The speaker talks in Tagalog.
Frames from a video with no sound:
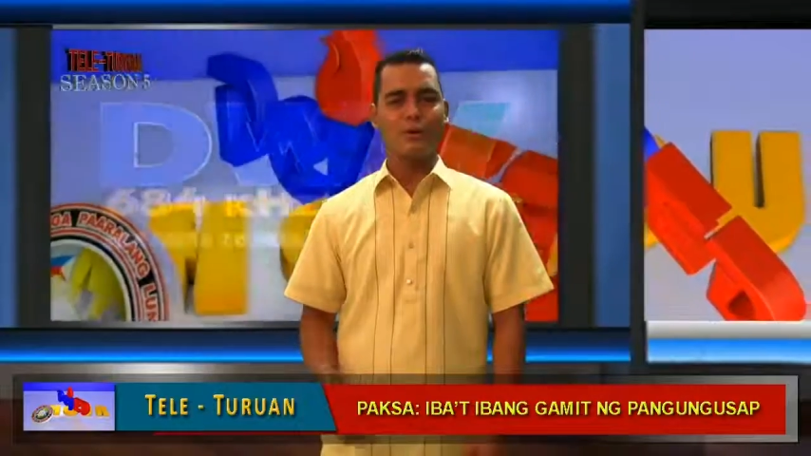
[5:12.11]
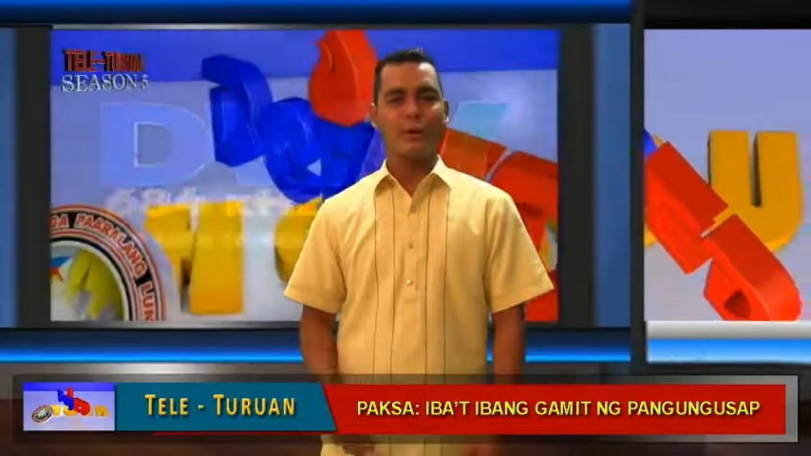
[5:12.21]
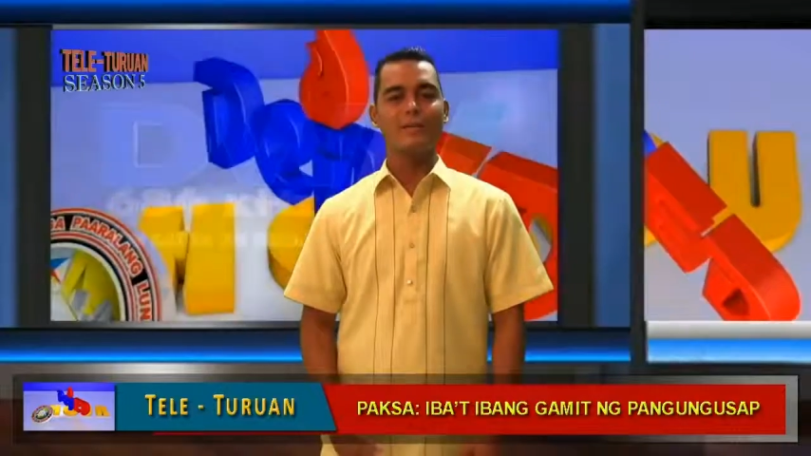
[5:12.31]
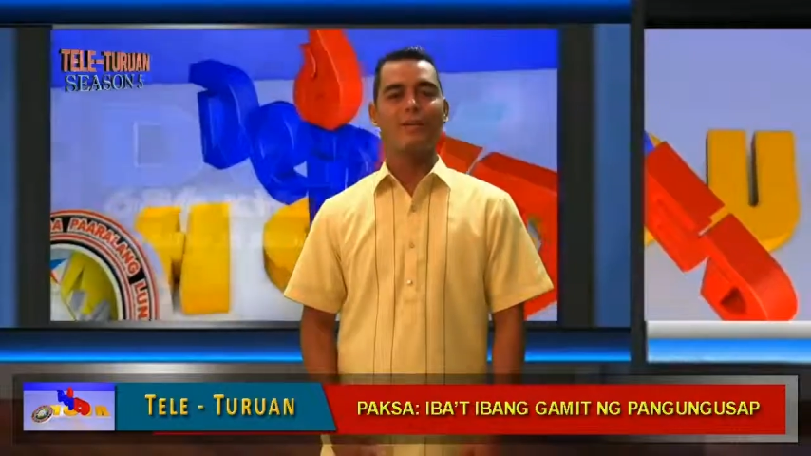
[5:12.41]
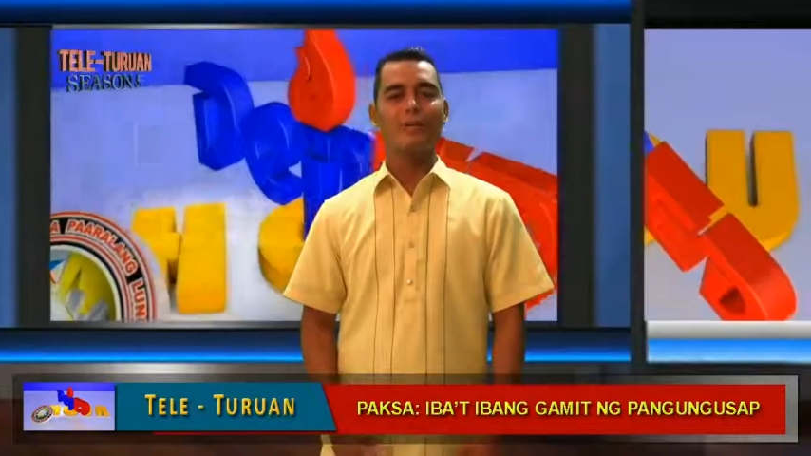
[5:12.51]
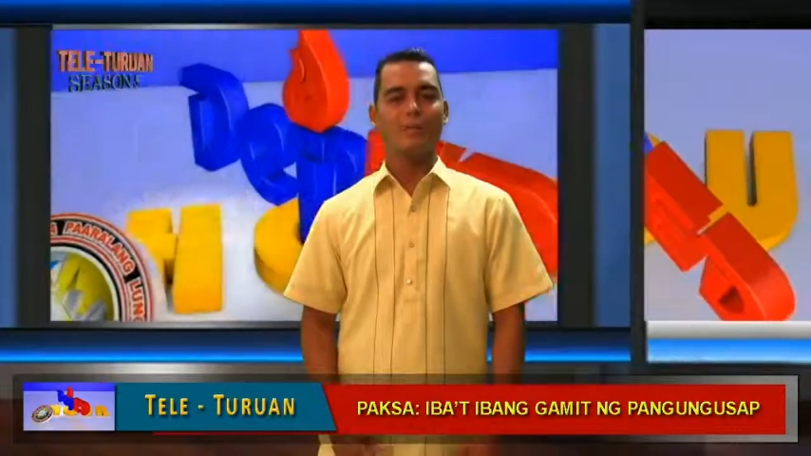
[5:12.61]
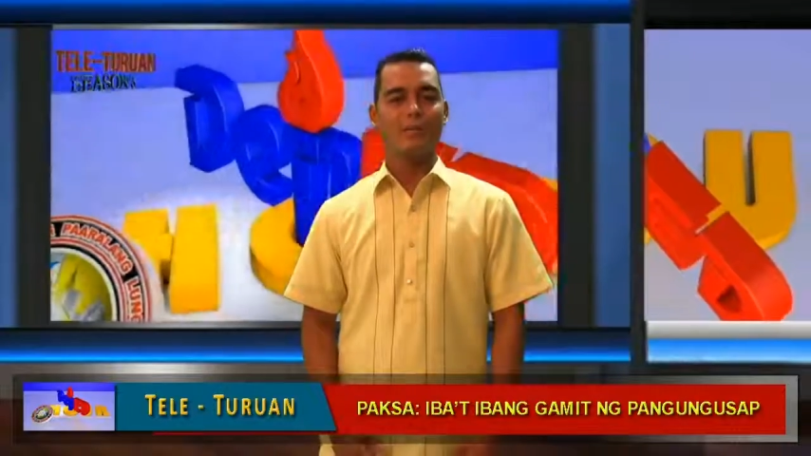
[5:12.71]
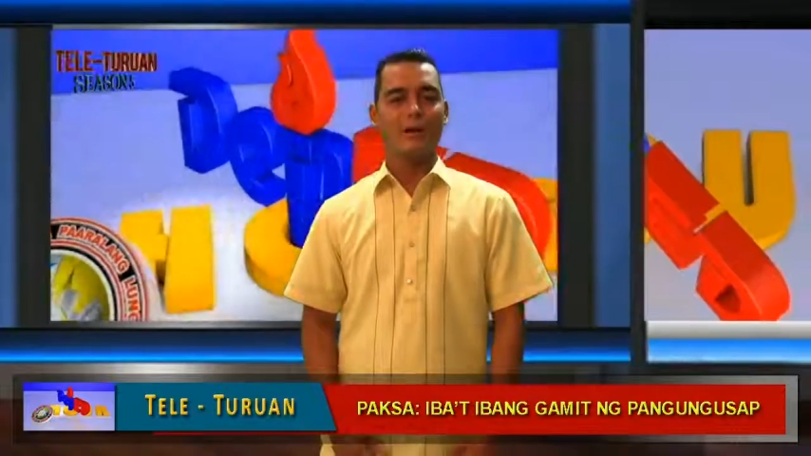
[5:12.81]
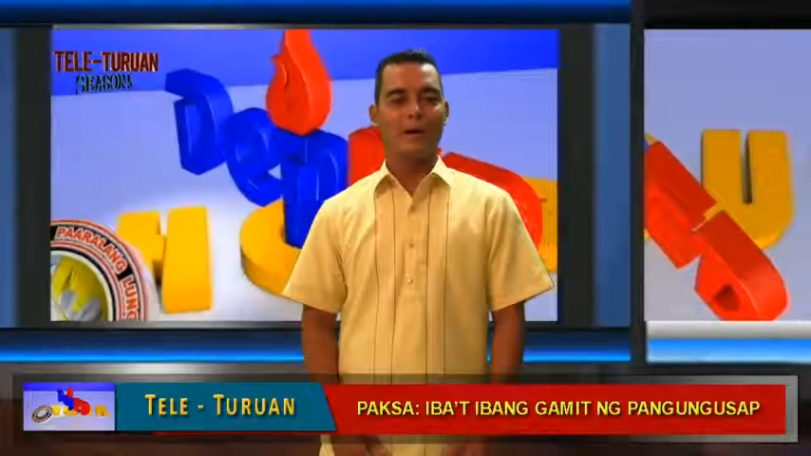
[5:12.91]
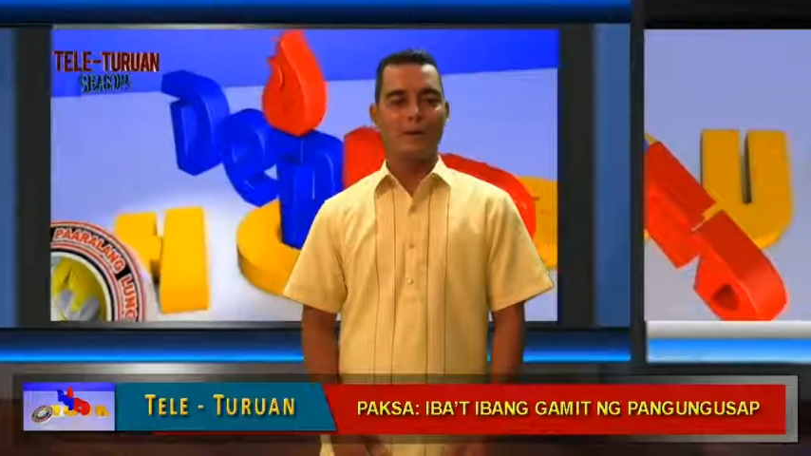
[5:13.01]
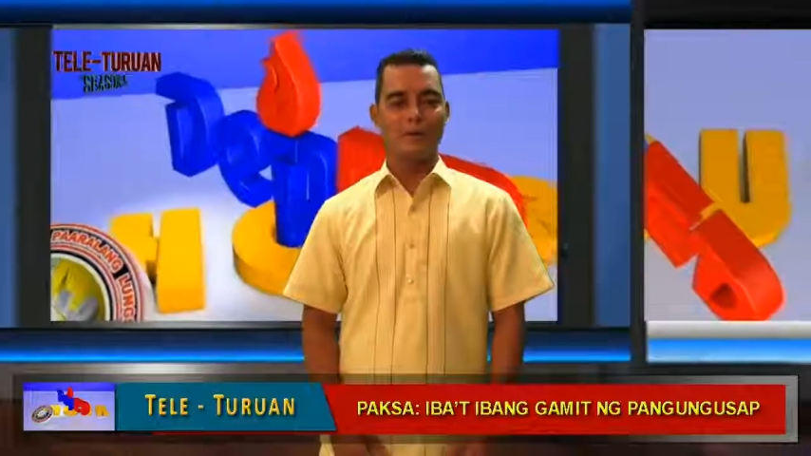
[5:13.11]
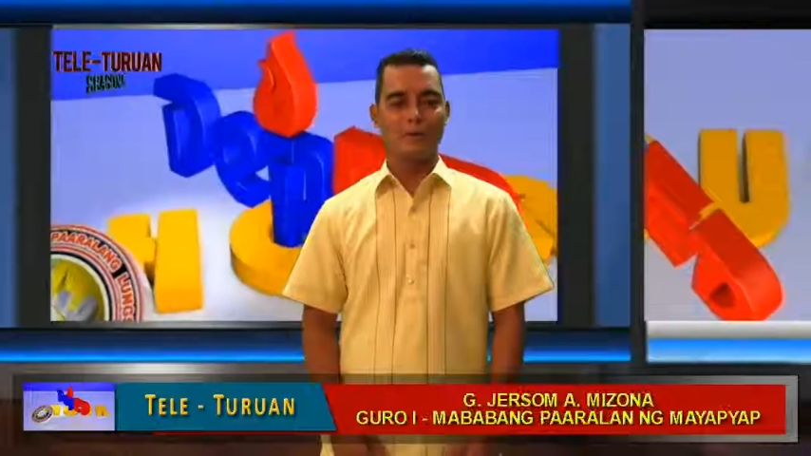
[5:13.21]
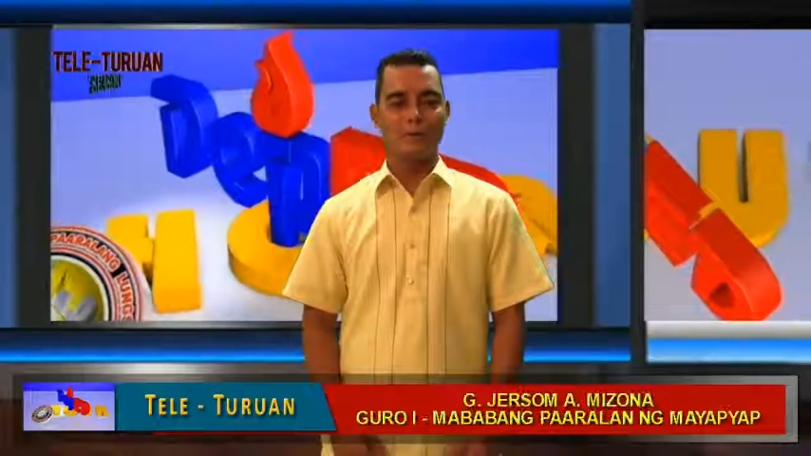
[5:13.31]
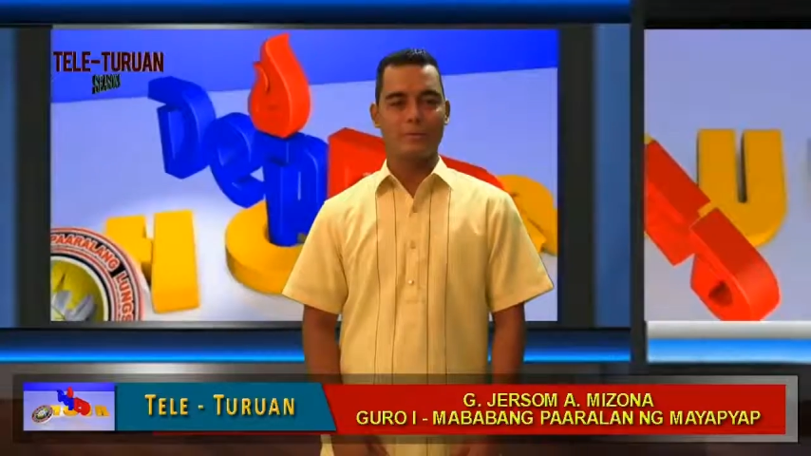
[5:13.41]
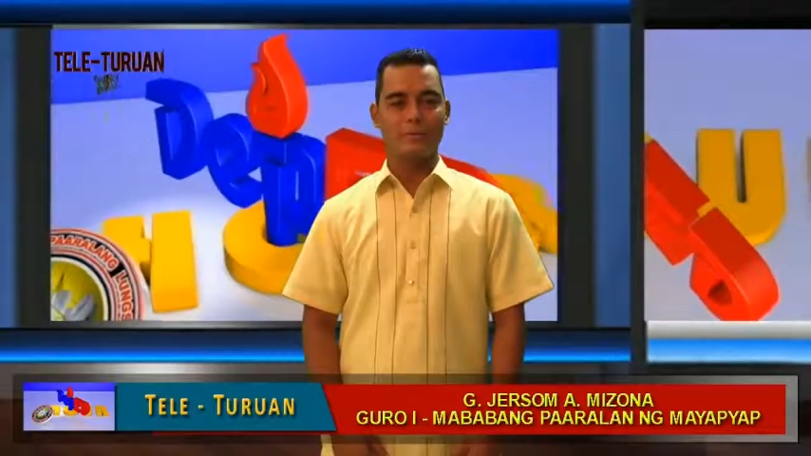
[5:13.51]
nasa loob ang anak
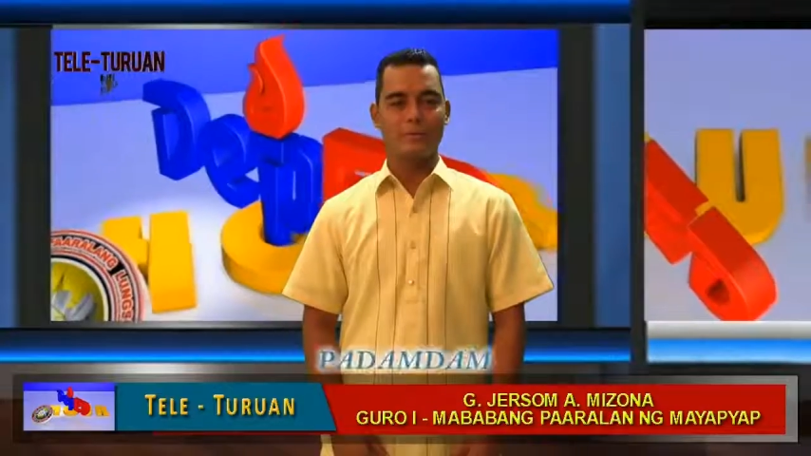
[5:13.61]
ko.